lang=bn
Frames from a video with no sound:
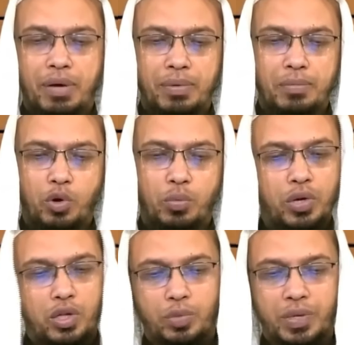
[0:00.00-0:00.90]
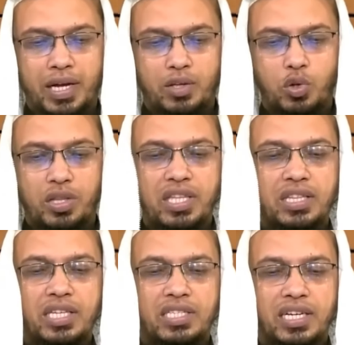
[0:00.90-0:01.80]
এভাবে বলবো না তবে হ্যাঁ দলের
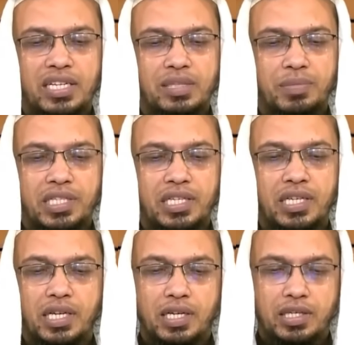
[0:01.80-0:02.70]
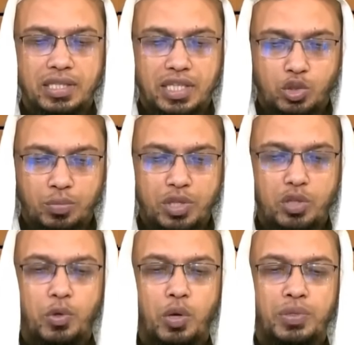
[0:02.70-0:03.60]
দিক থেকে যার কাছে বেশি যেটা
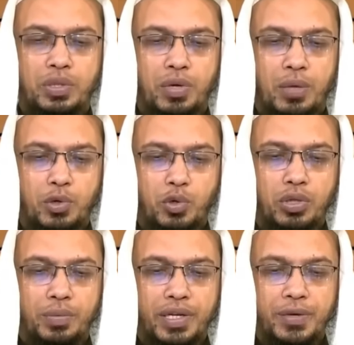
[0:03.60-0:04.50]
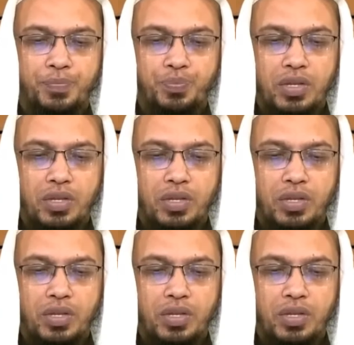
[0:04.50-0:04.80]
সমৃদ্ধ মনে হবে সেটা আমরা করতে পারি